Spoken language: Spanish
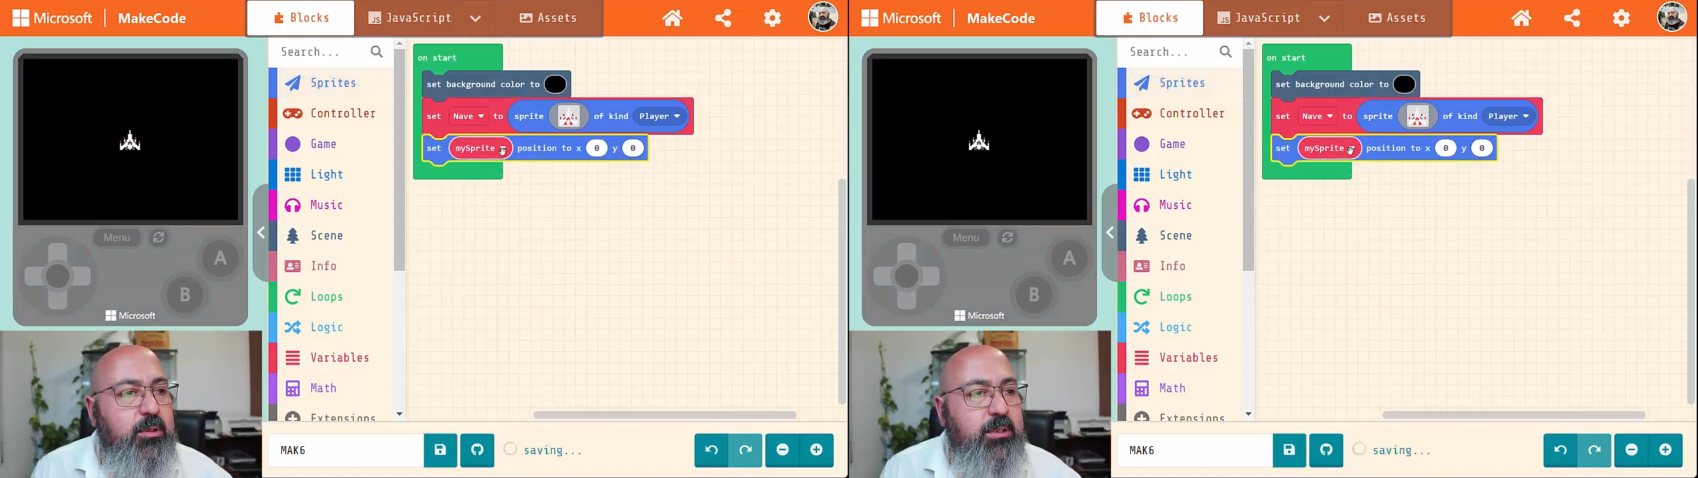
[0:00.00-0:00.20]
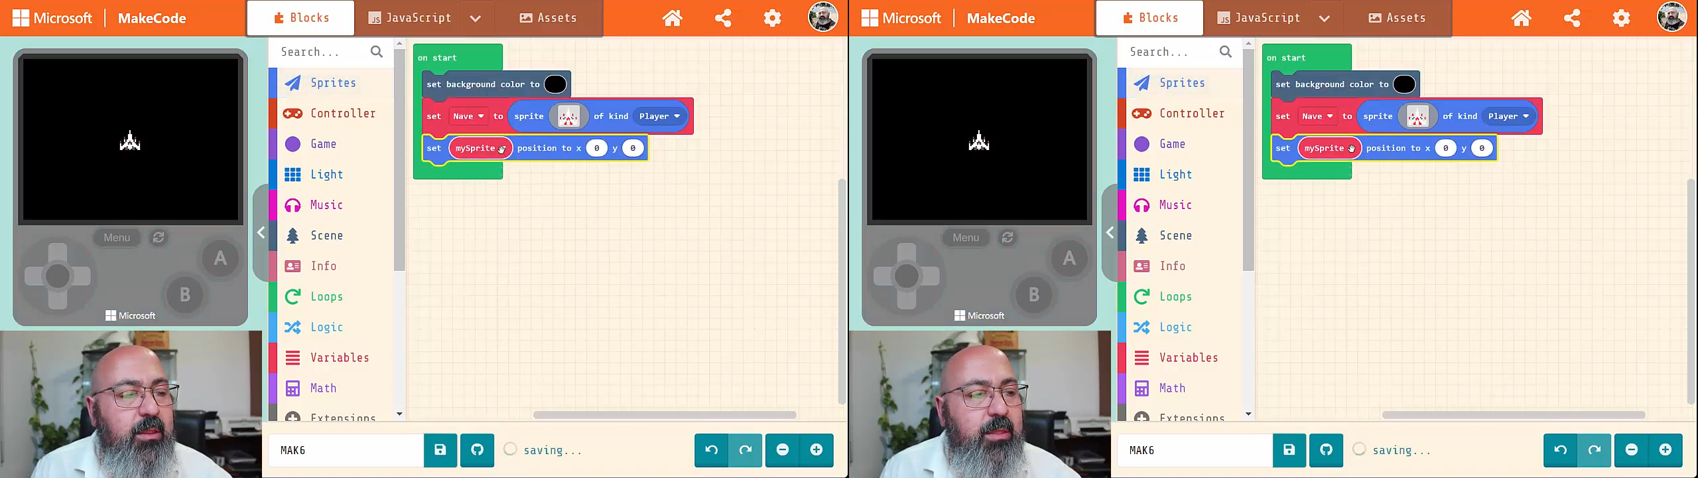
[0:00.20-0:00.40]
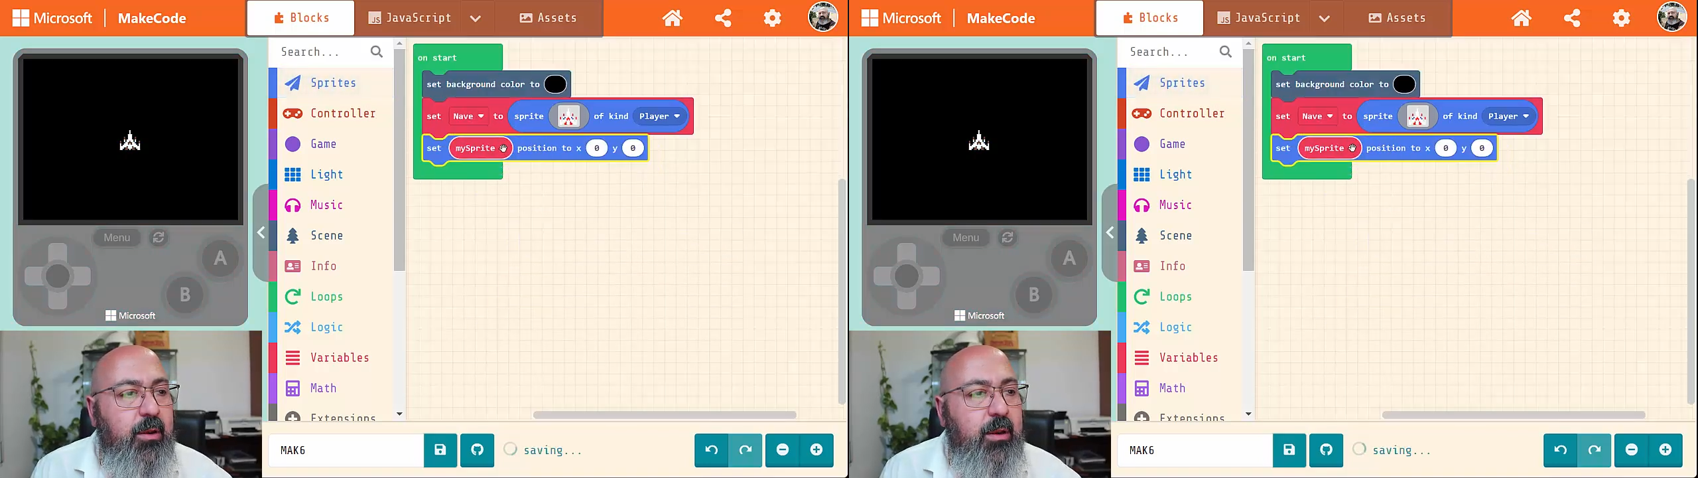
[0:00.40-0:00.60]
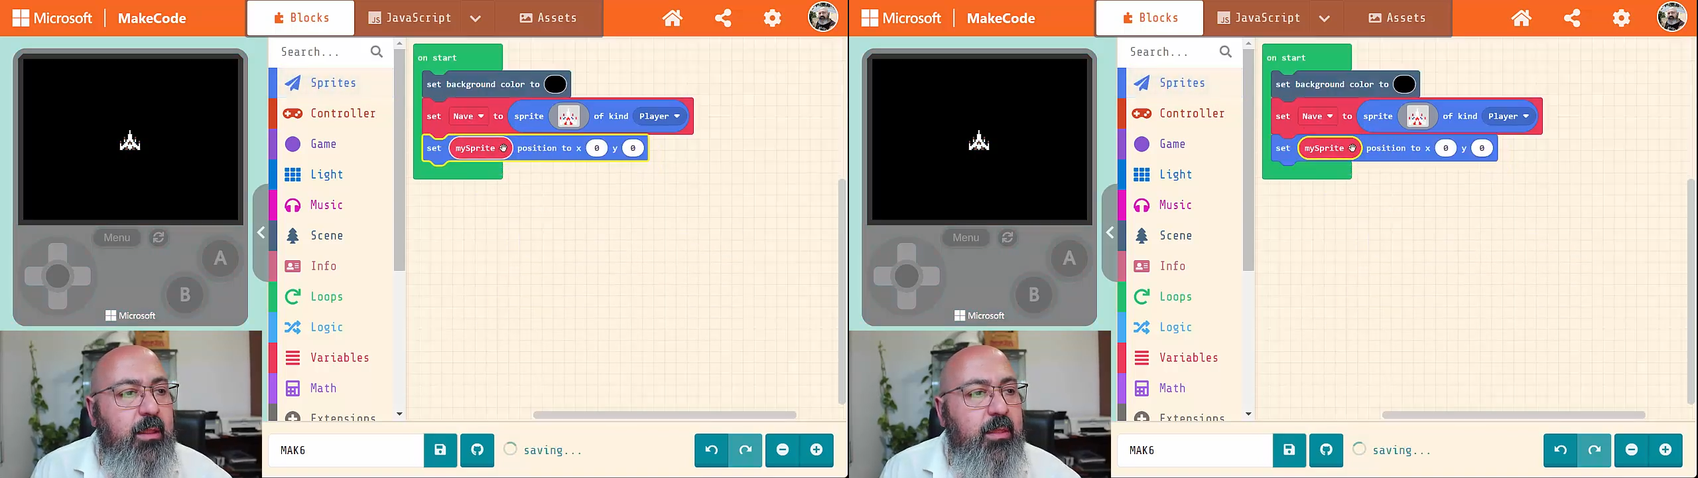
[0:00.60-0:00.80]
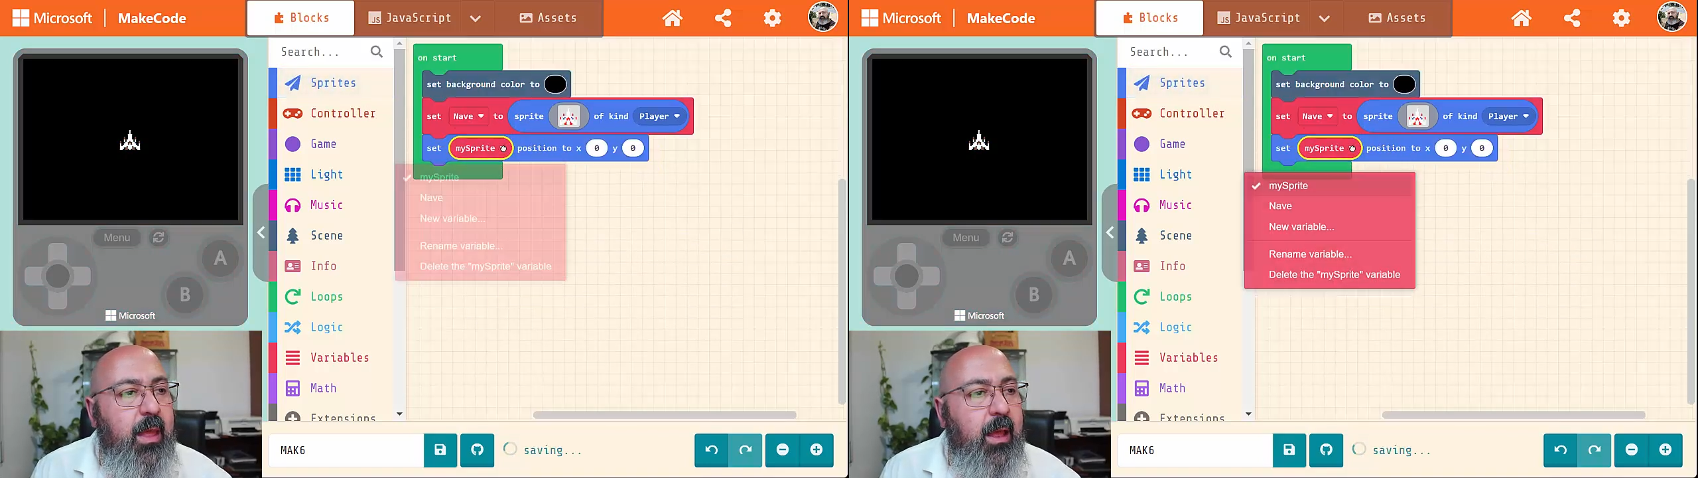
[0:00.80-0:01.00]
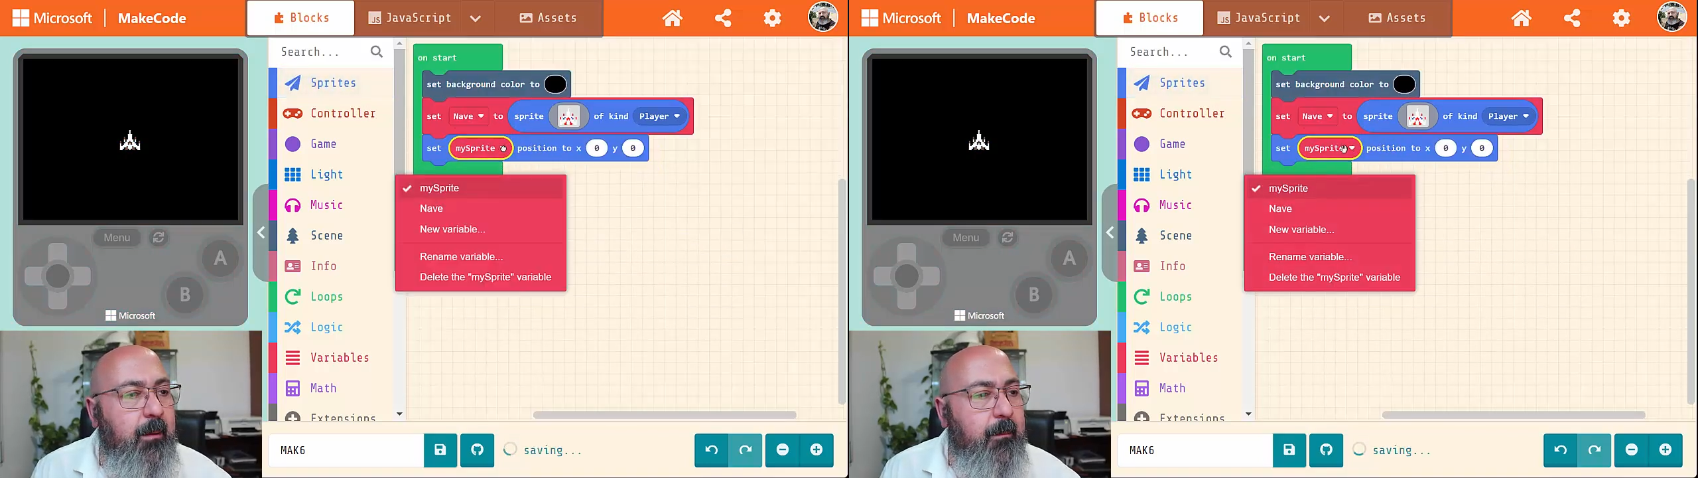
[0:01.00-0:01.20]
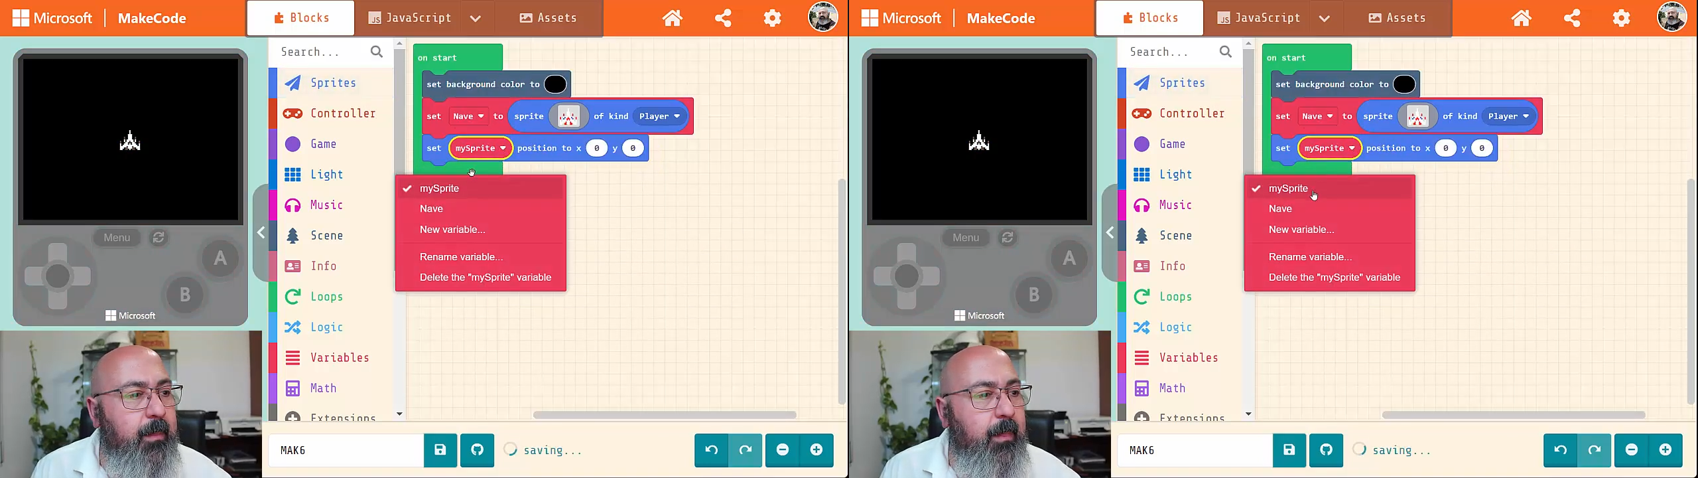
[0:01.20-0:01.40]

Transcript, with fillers: posición inicial